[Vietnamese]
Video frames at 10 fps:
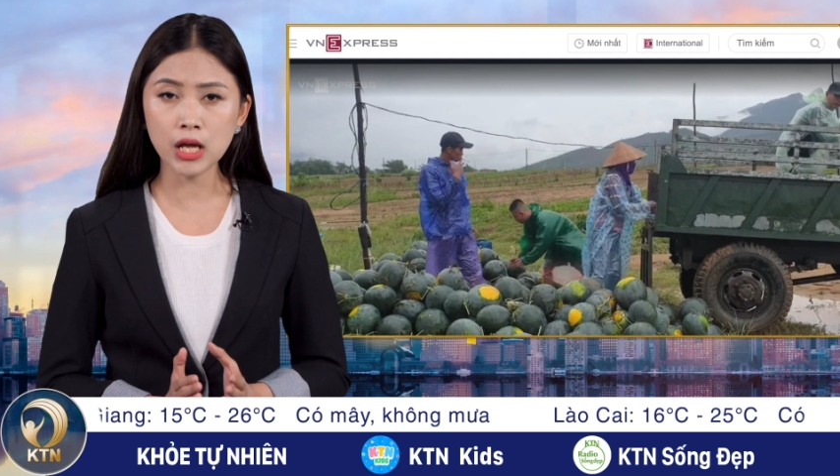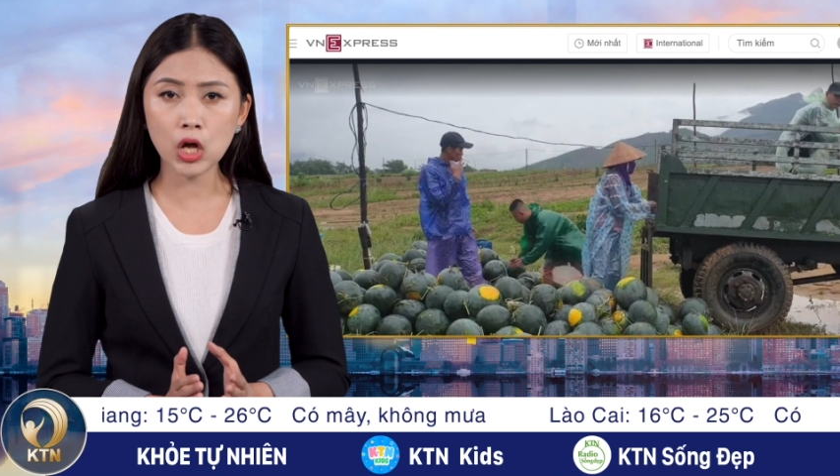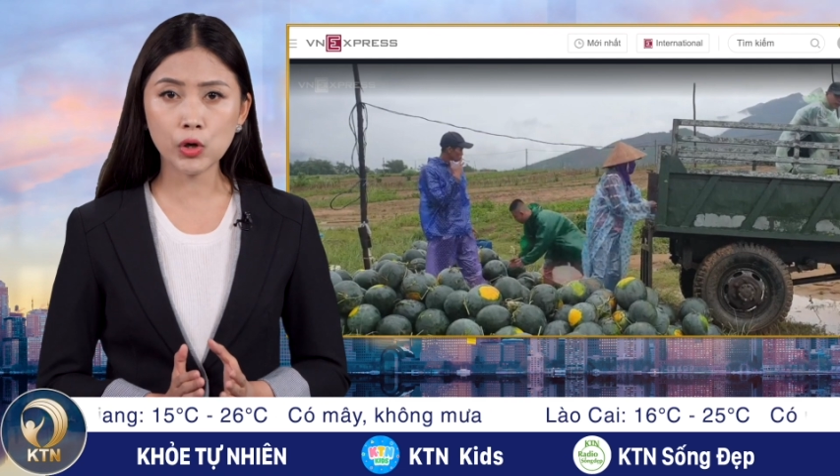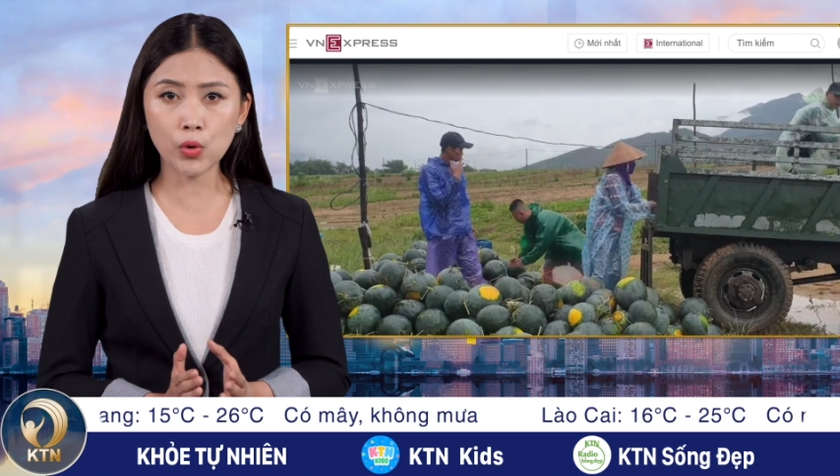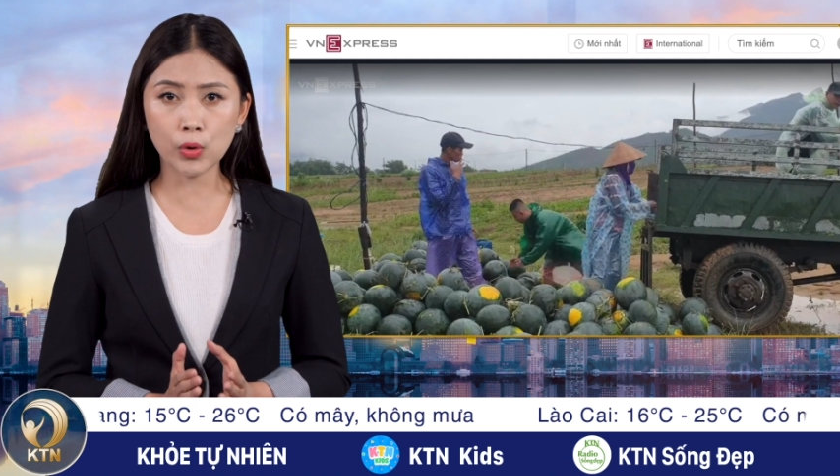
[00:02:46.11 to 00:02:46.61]

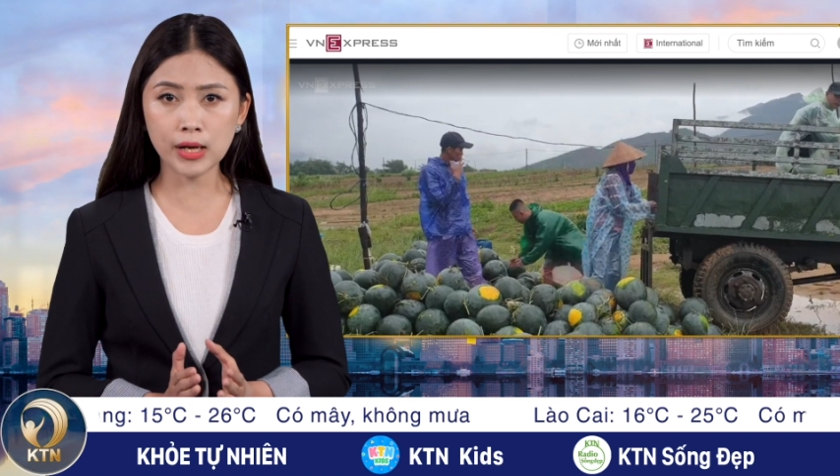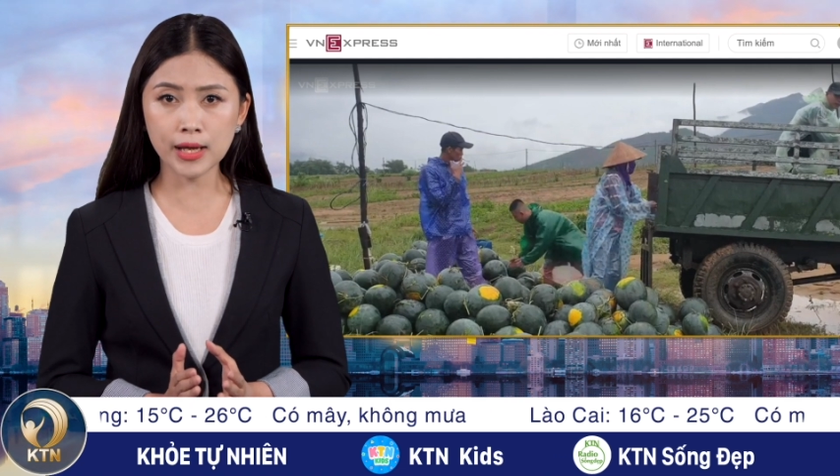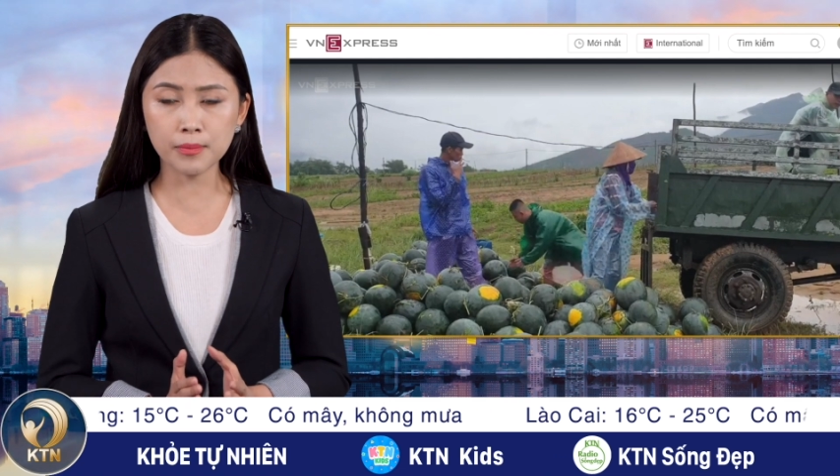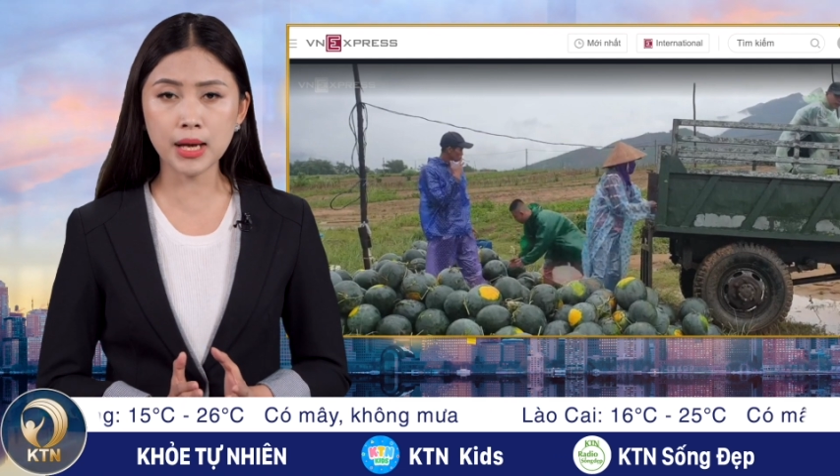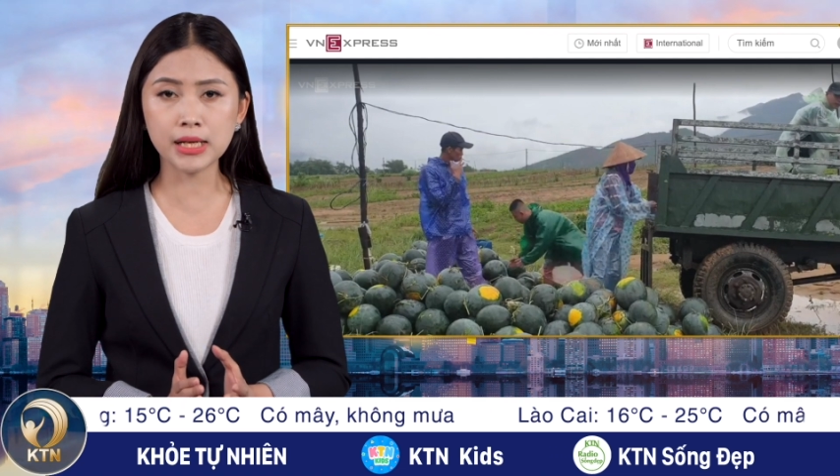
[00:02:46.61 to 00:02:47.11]
nổi
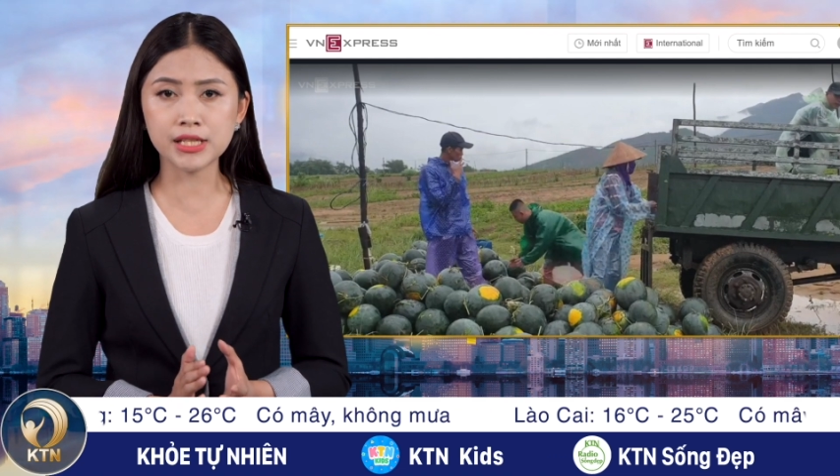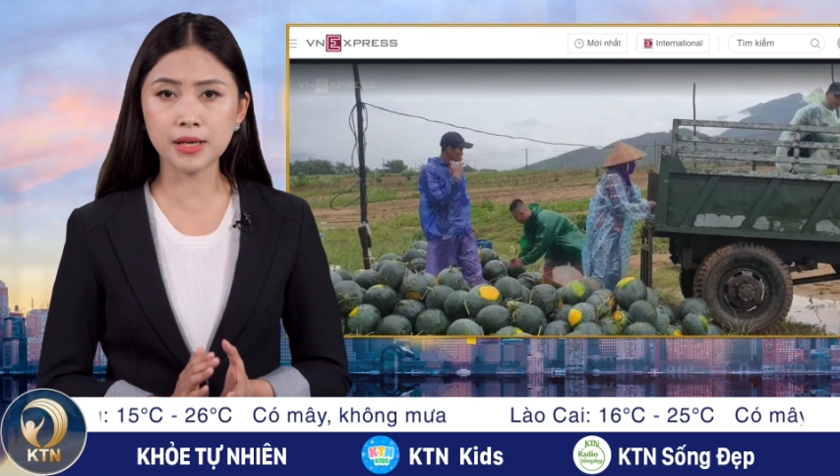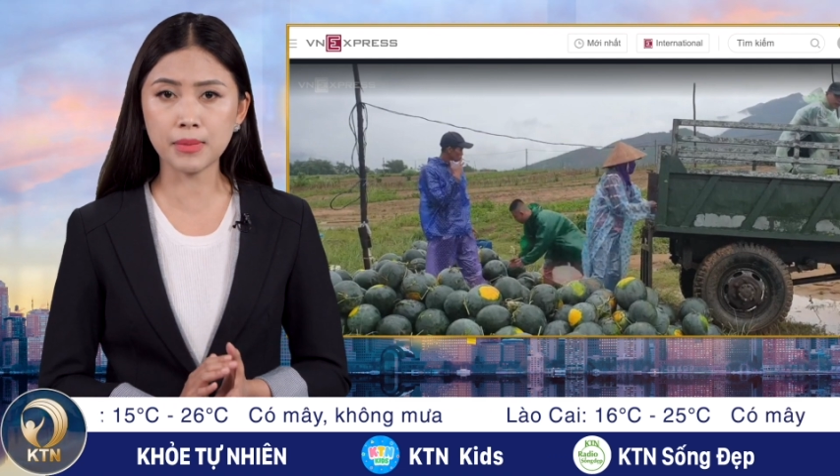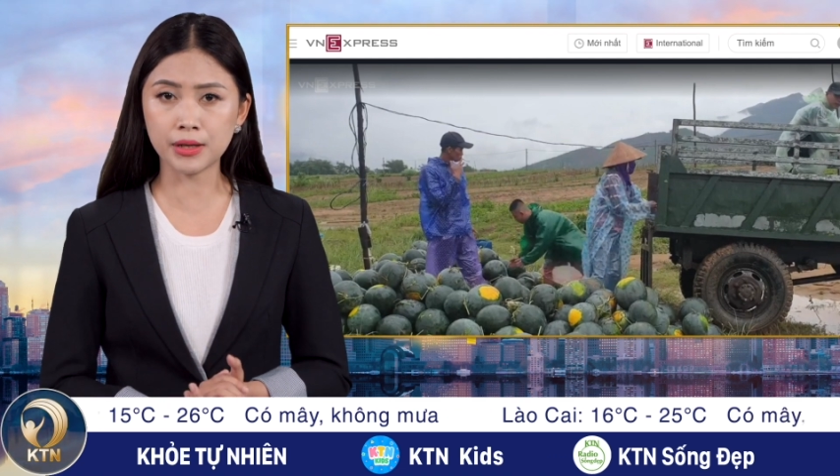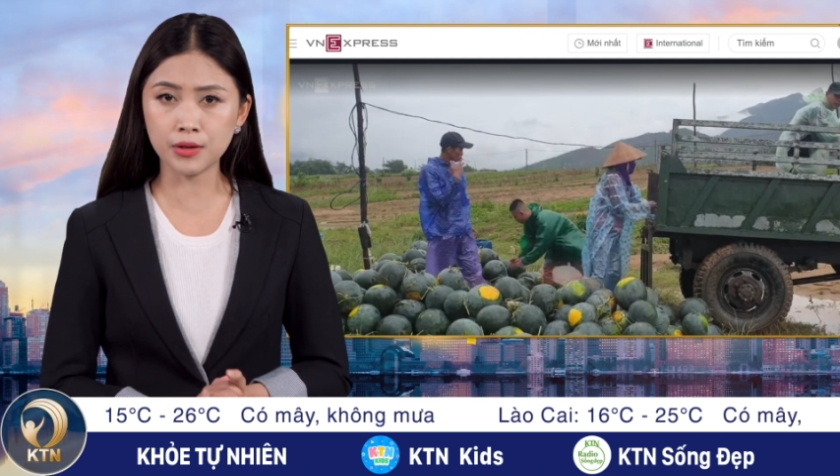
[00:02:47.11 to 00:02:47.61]
lềnh bềnh trên
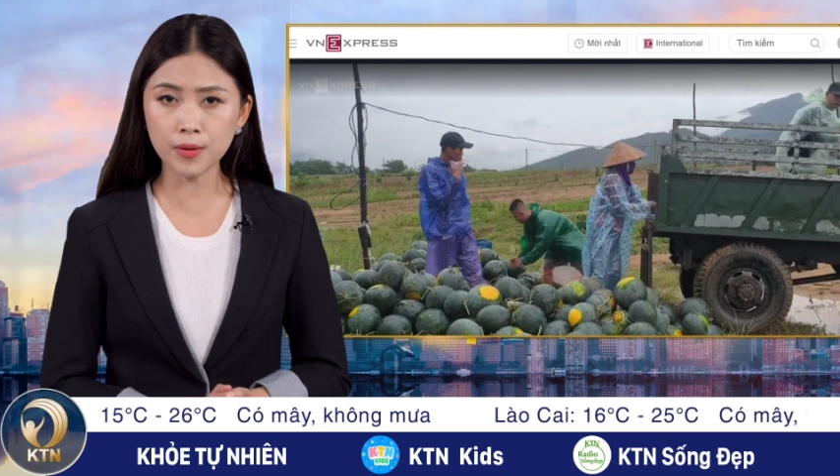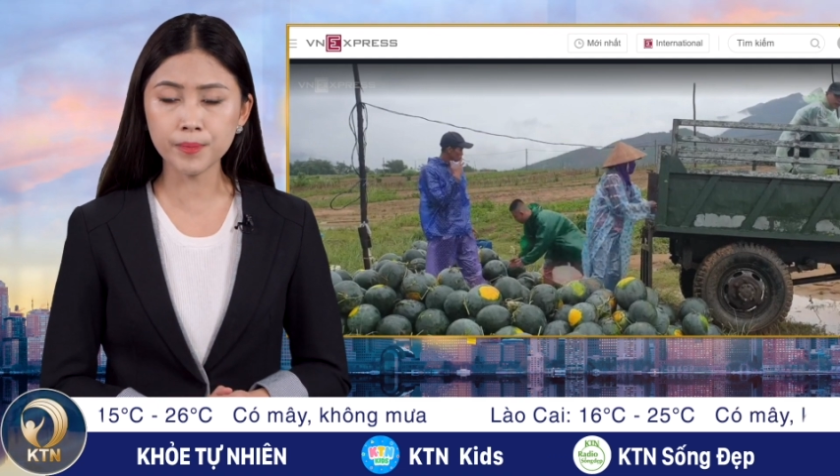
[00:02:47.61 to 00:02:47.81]
mặt nước.